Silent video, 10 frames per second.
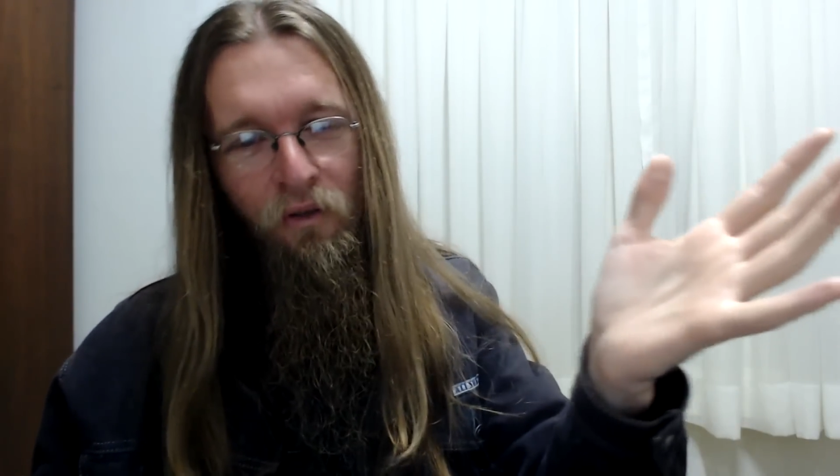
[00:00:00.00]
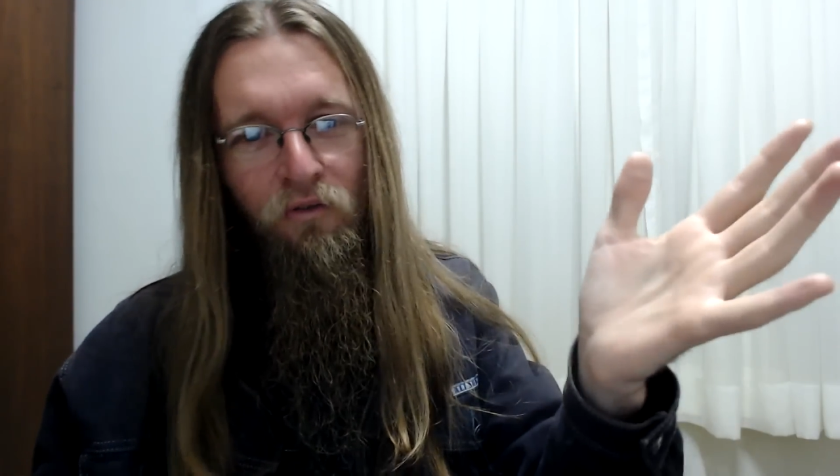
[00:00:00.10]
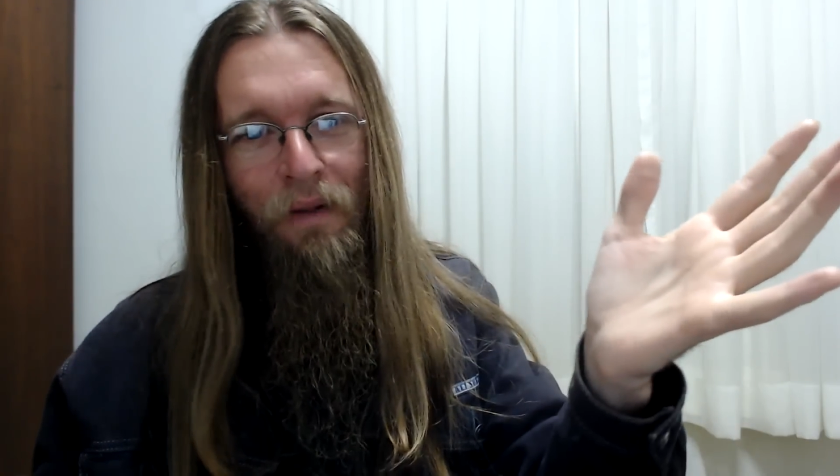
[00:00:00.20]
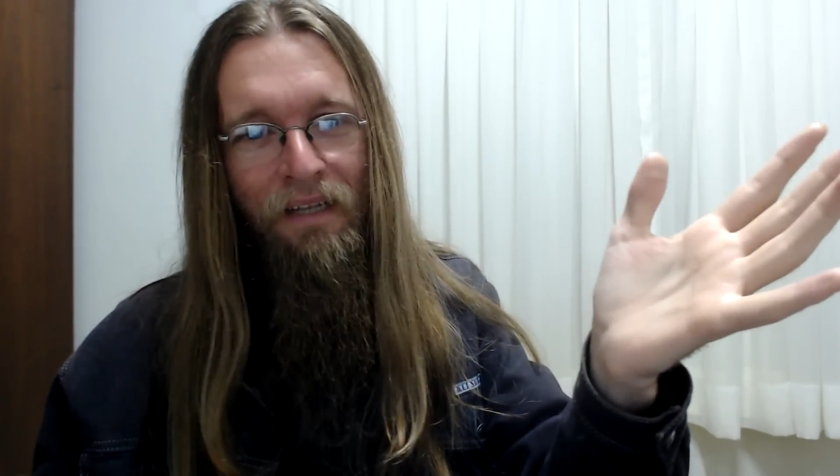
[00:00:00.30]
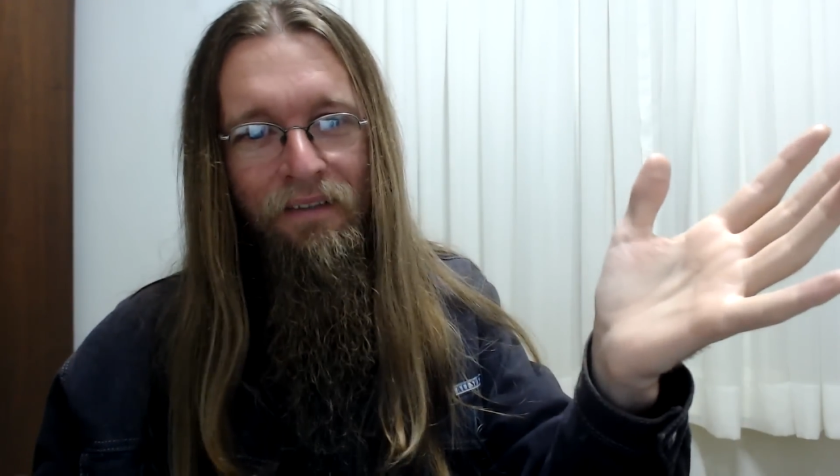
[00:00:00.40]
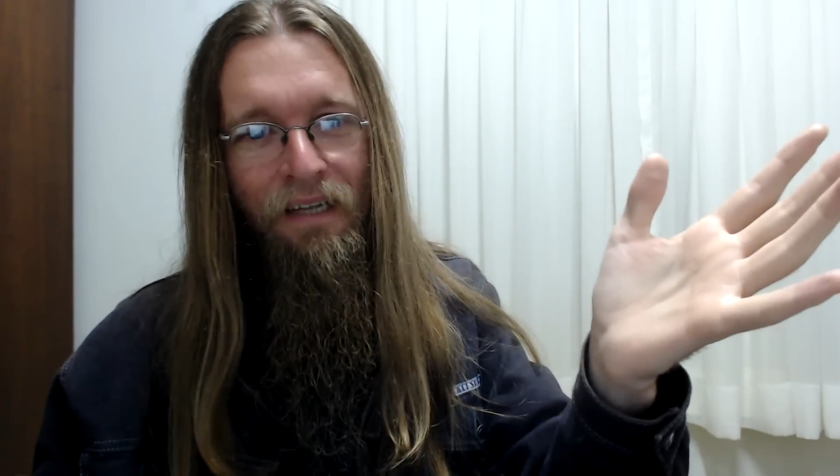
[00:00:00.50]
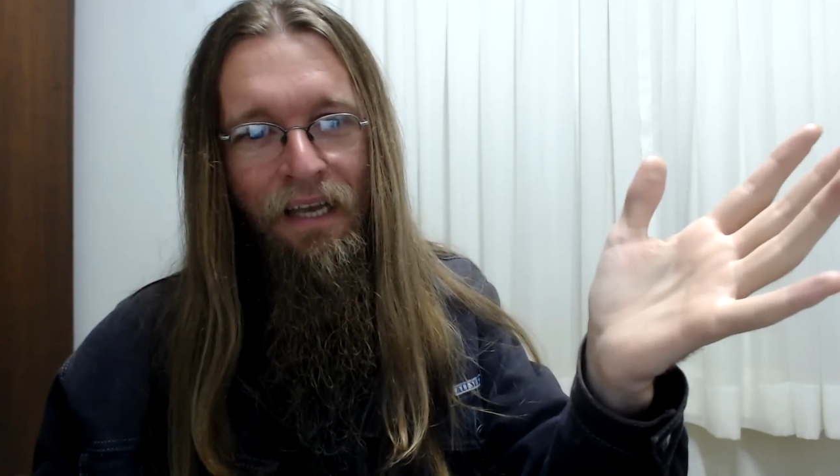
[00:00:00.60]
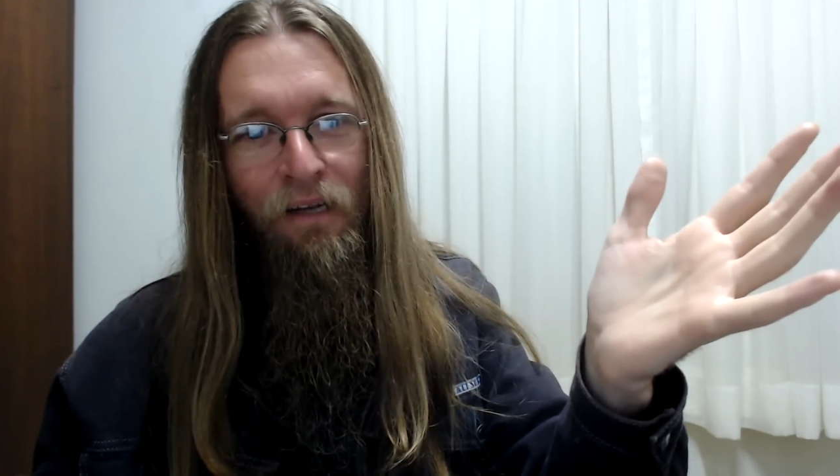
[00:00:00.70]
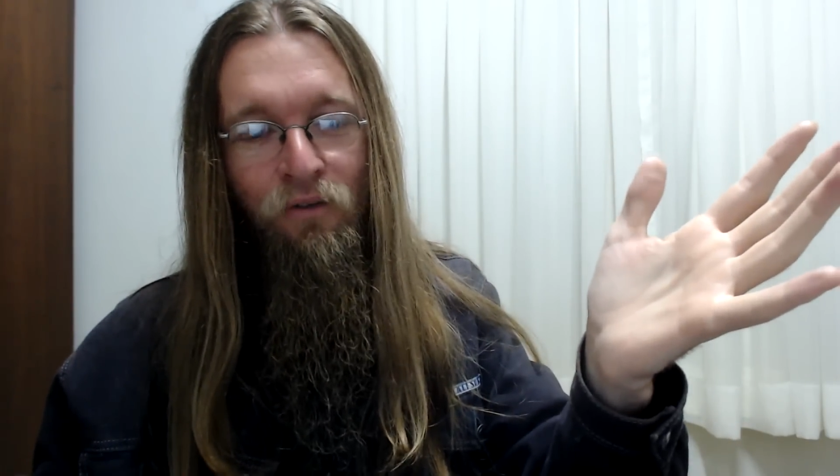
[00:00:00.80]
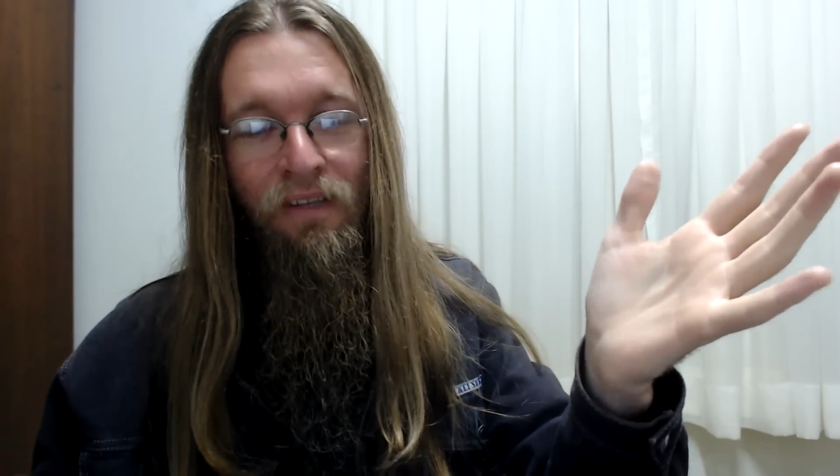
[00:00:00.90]
E os
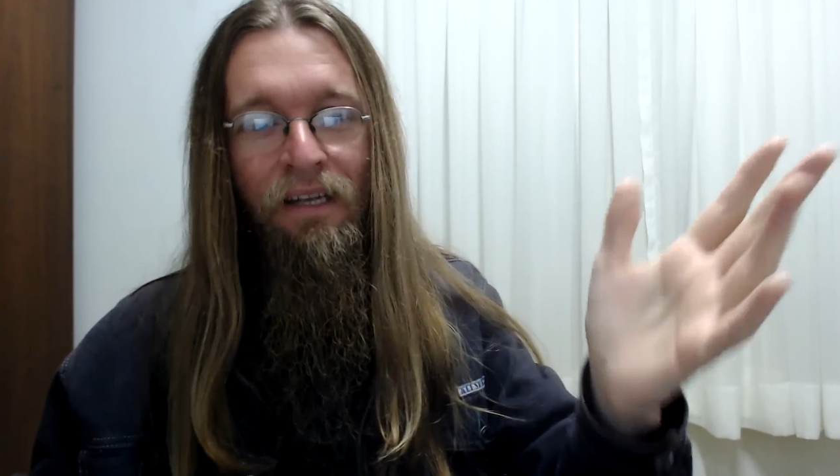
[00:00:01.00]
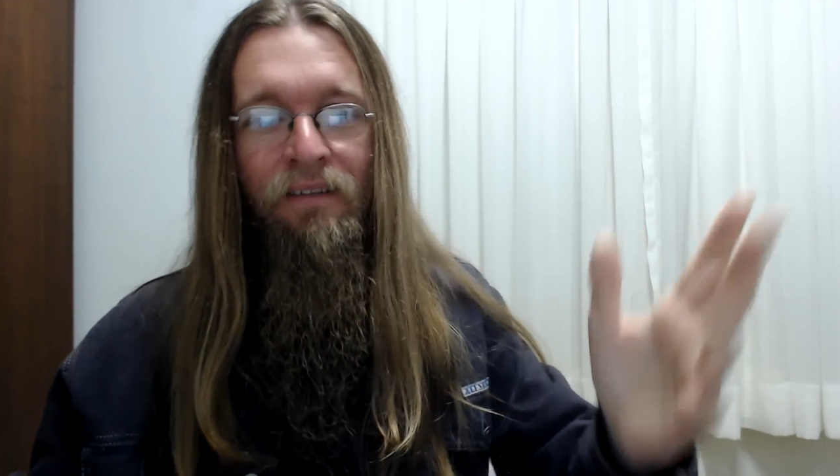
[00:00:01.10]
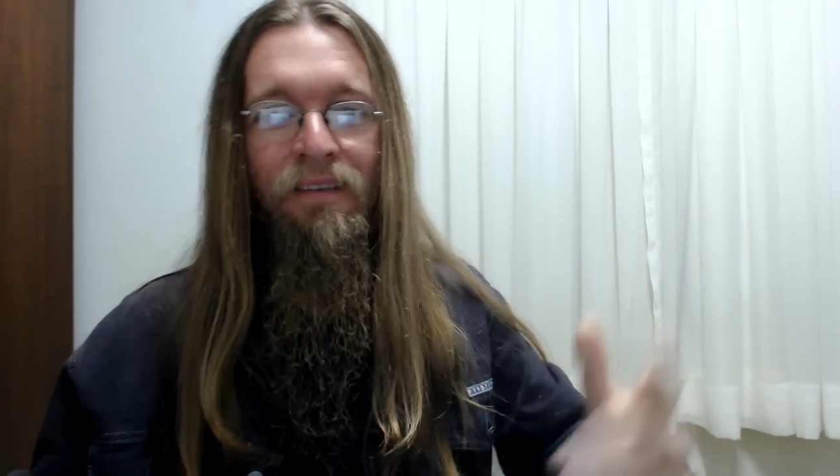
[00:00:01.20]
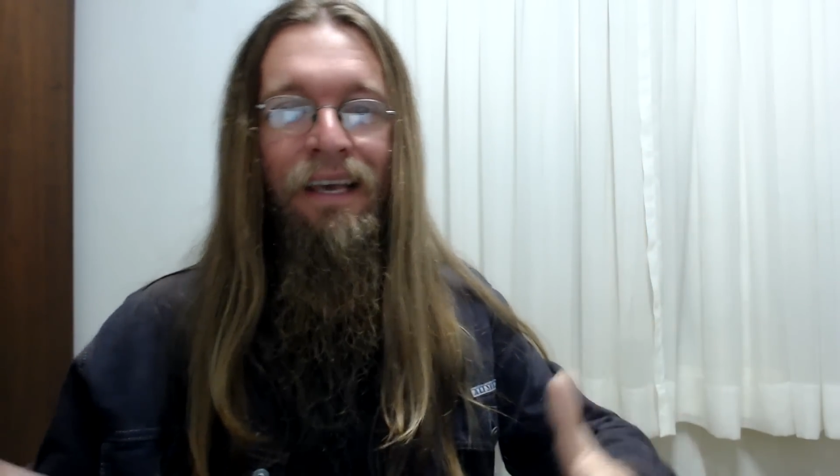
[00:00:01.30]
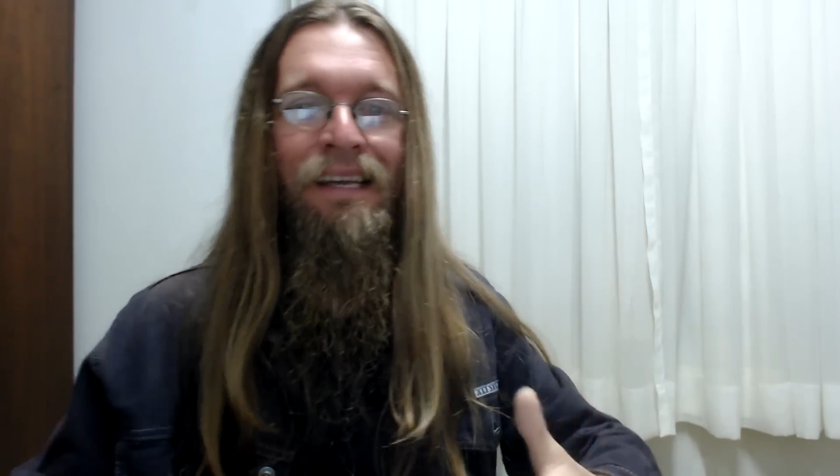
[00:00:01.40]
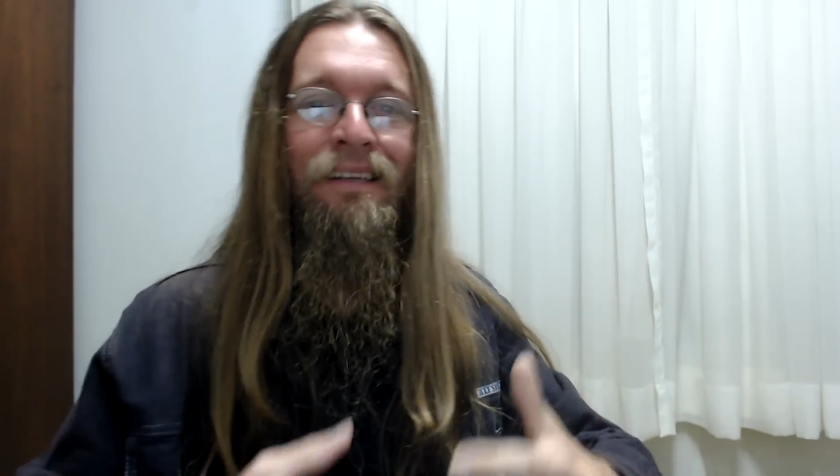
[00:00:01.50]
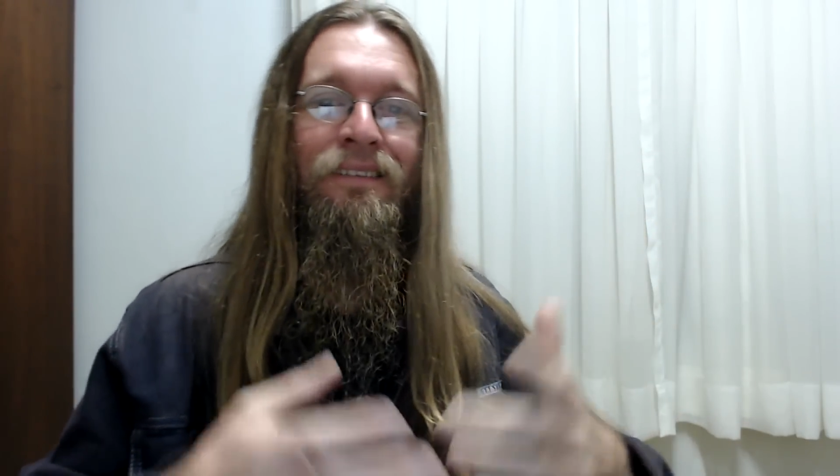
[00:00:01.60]
brasileiros, eles querem